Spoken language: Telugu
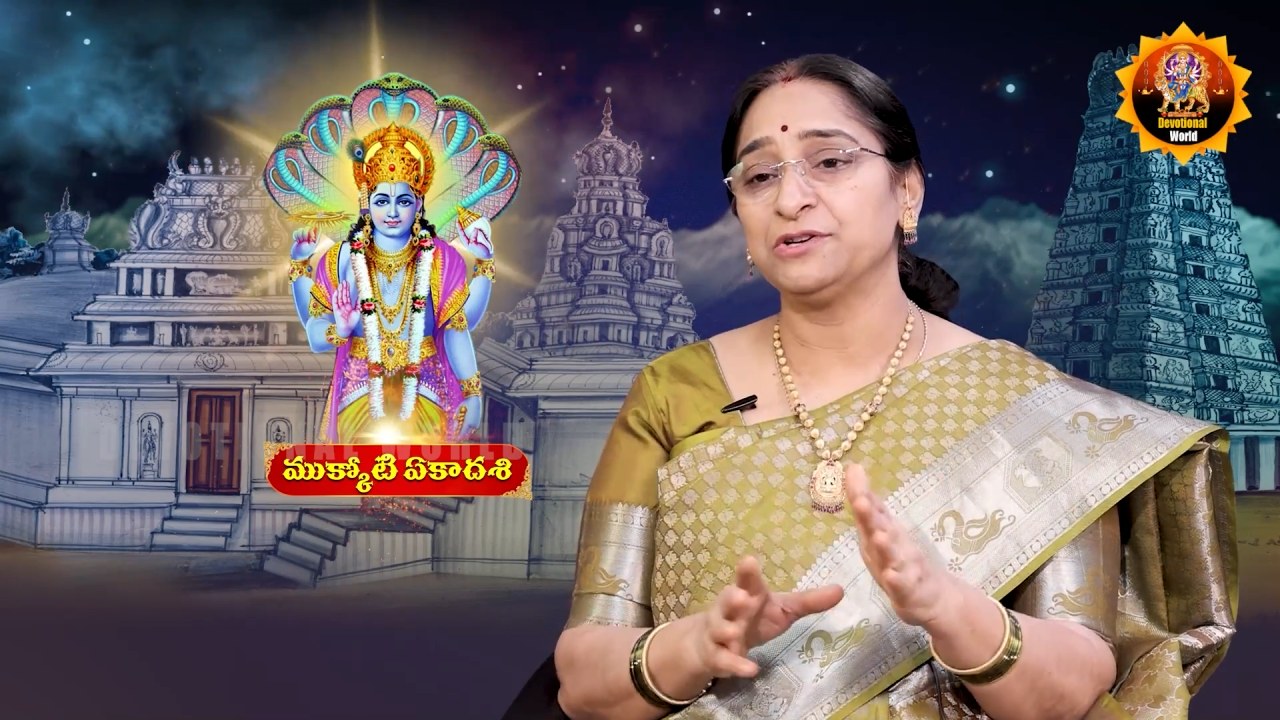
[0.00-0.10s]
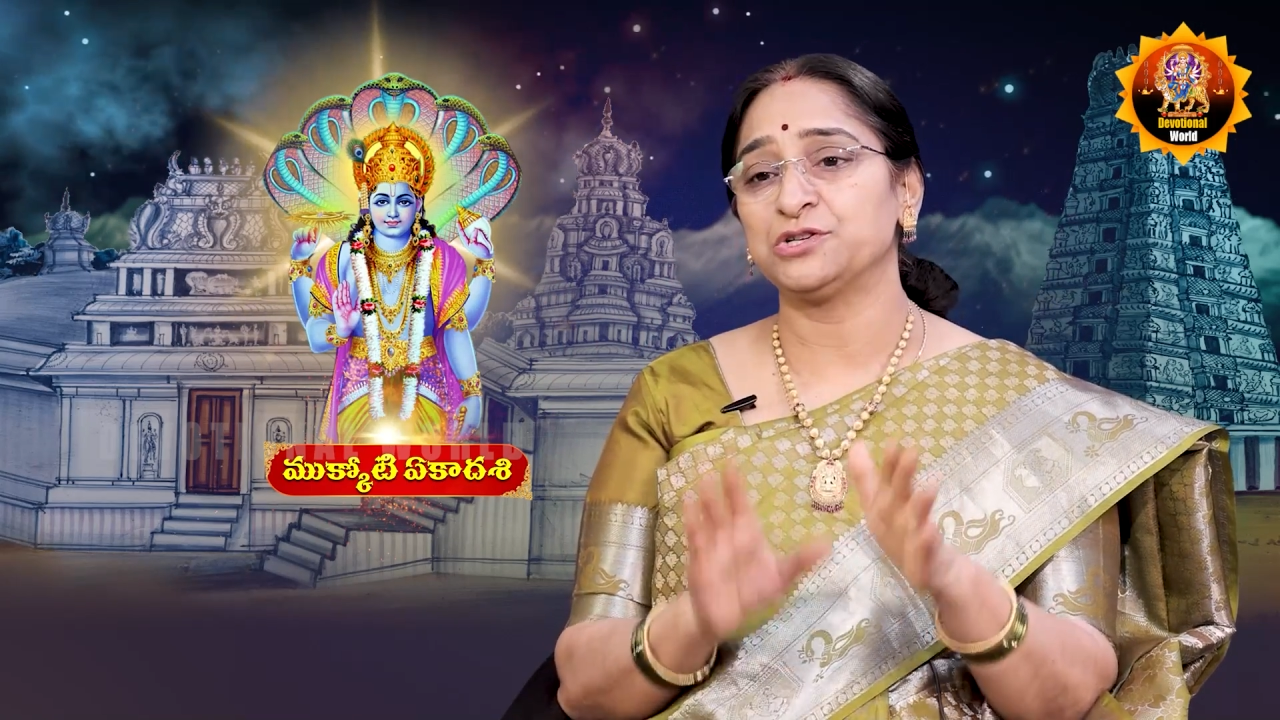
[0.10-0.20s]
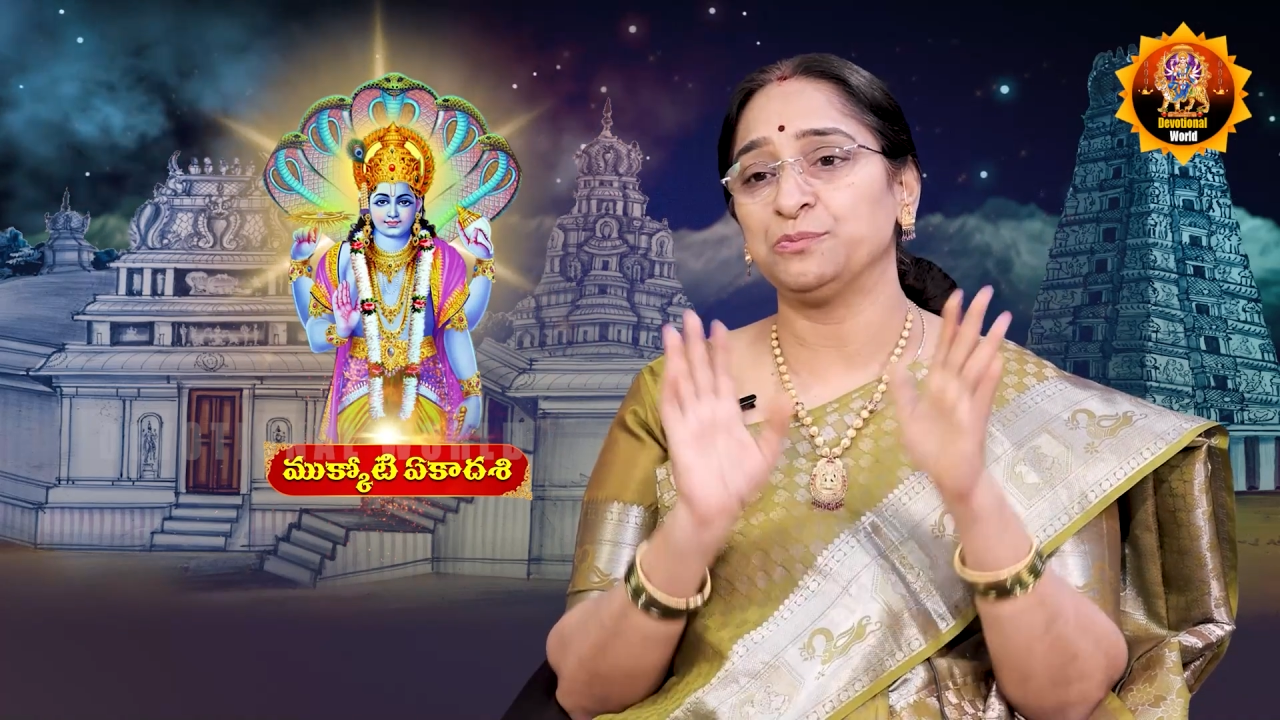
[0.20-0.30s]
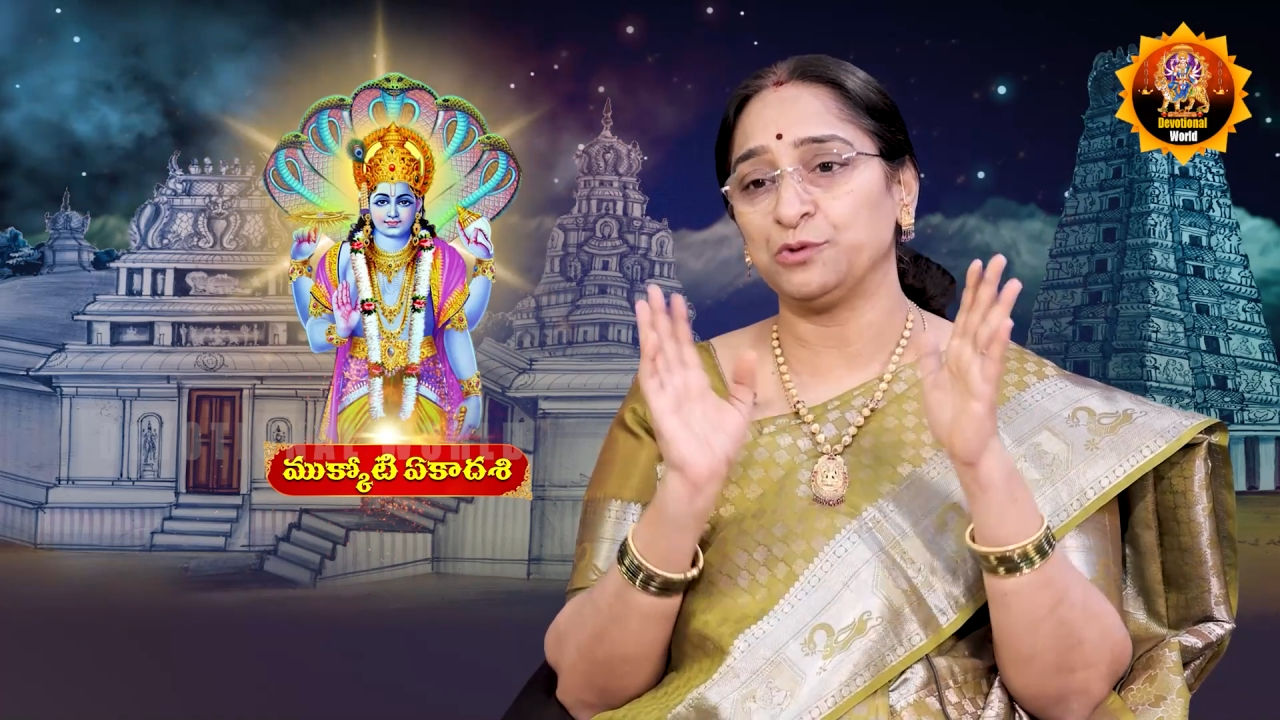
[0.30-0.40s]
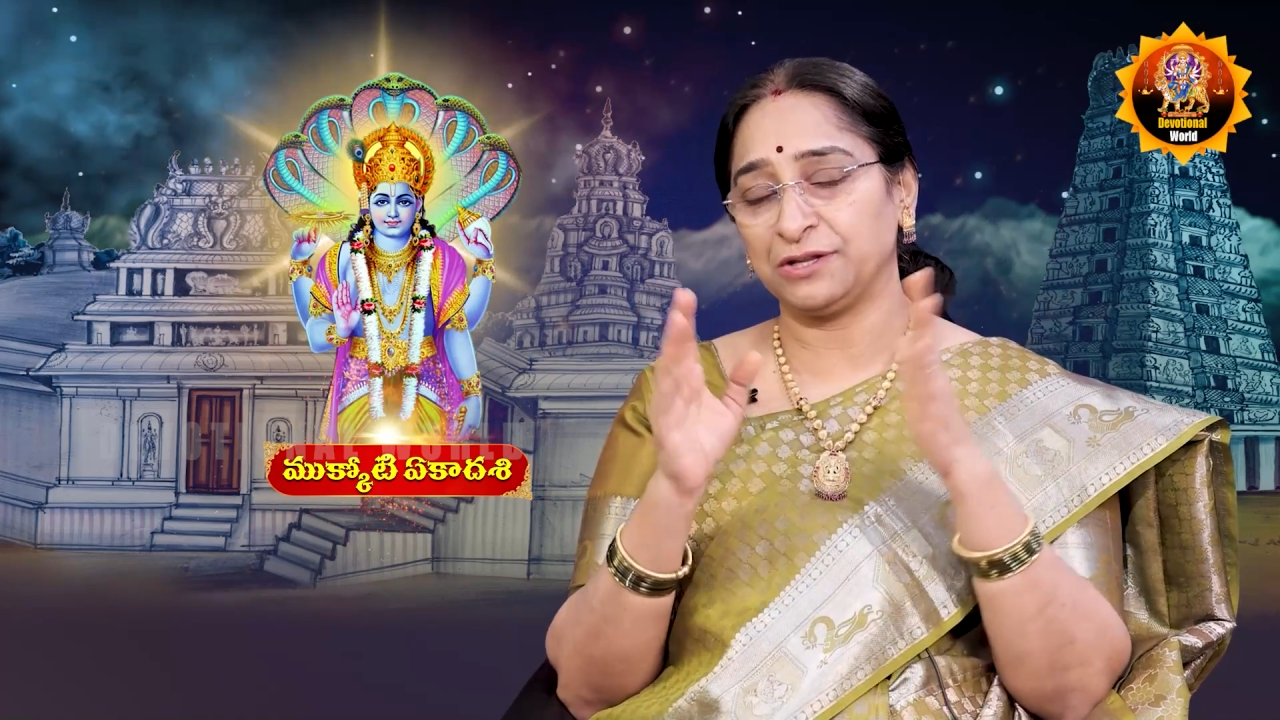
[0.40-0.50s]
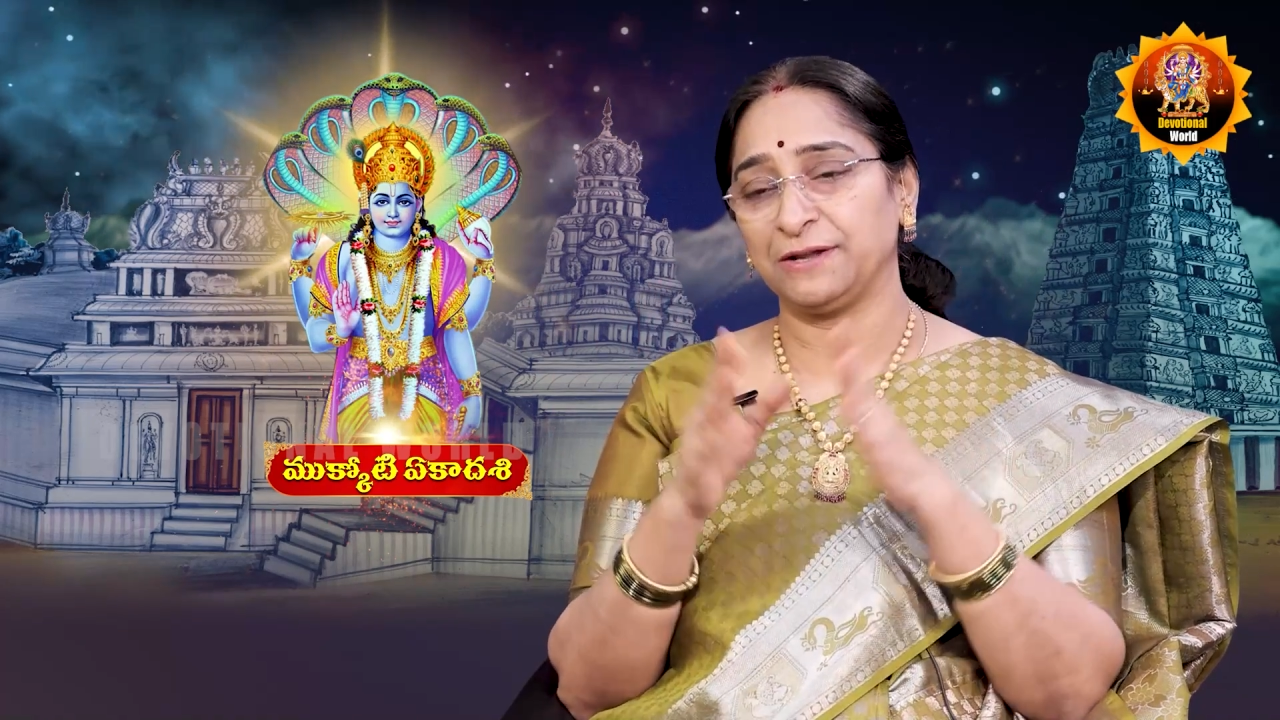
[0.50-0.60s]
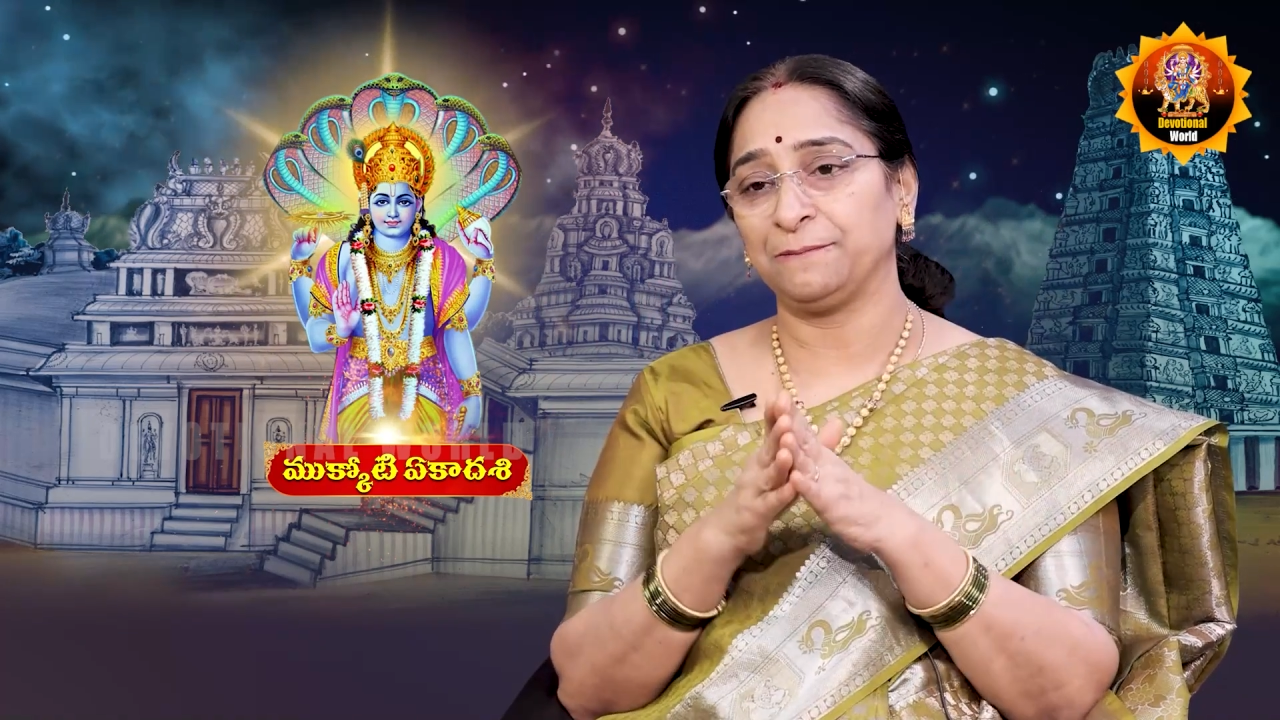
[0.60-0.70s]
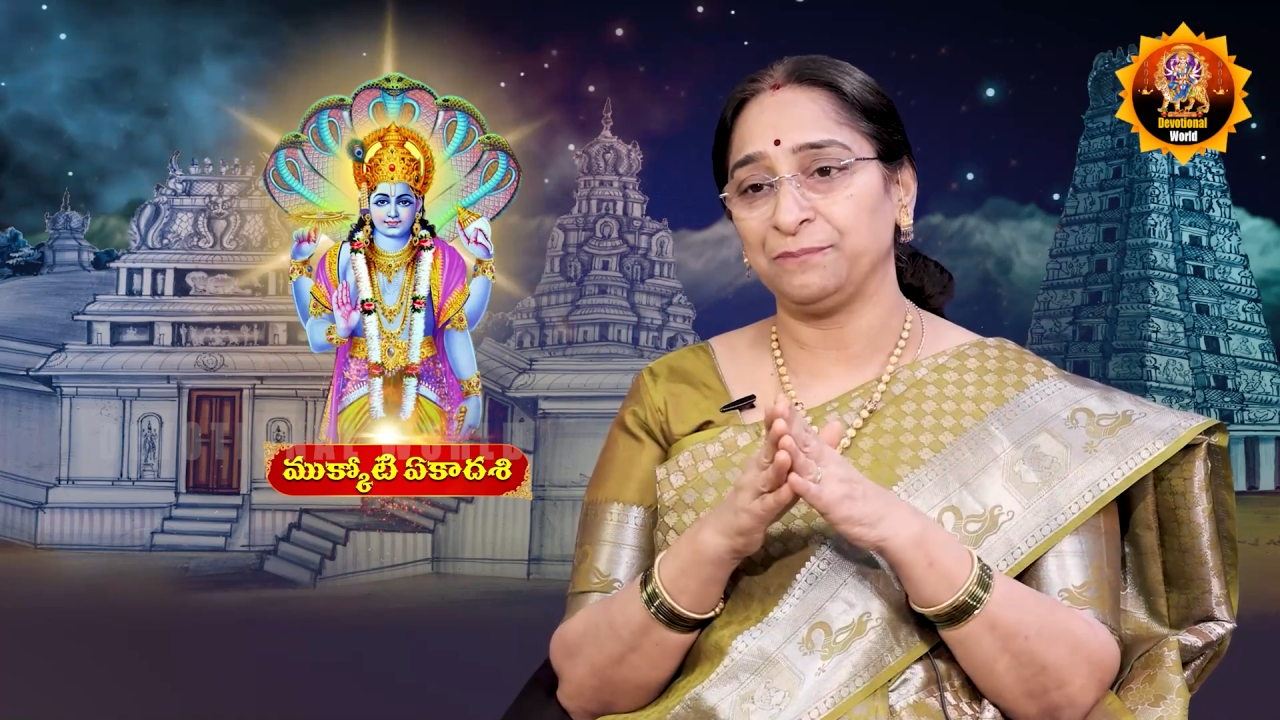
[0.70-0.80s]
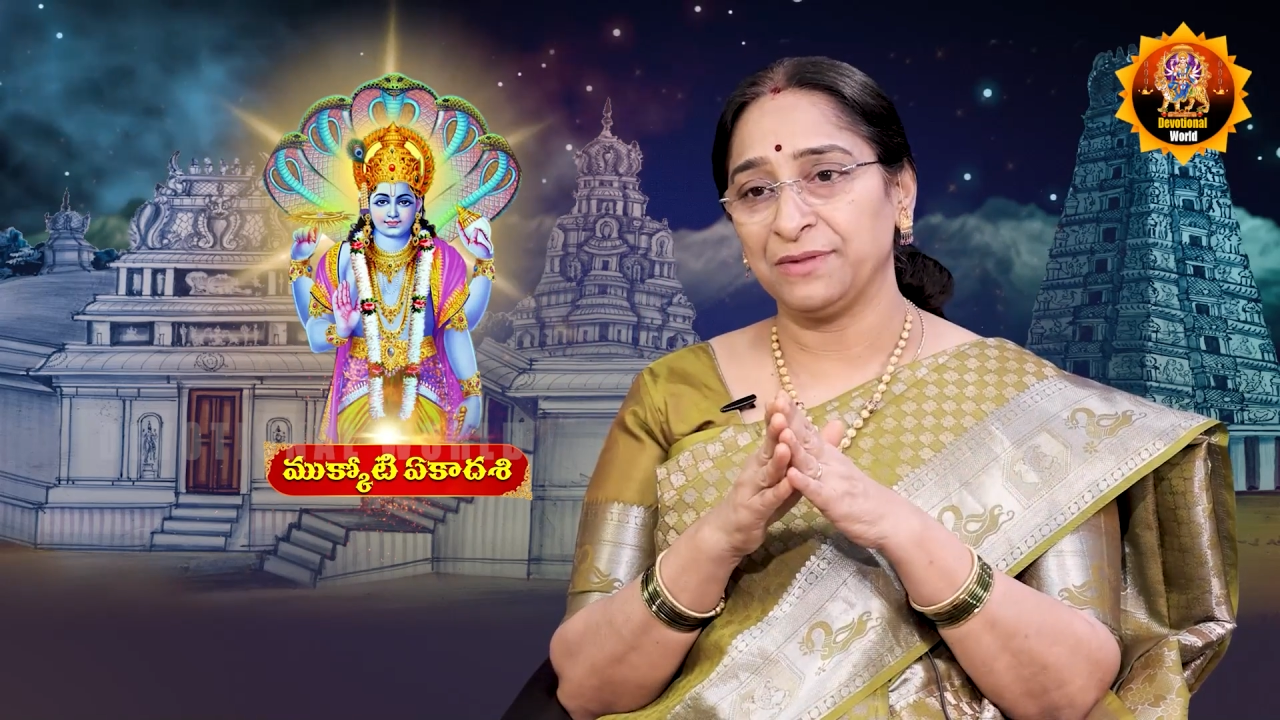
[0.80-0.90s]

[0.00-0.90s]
విష్ణుమూర్తికి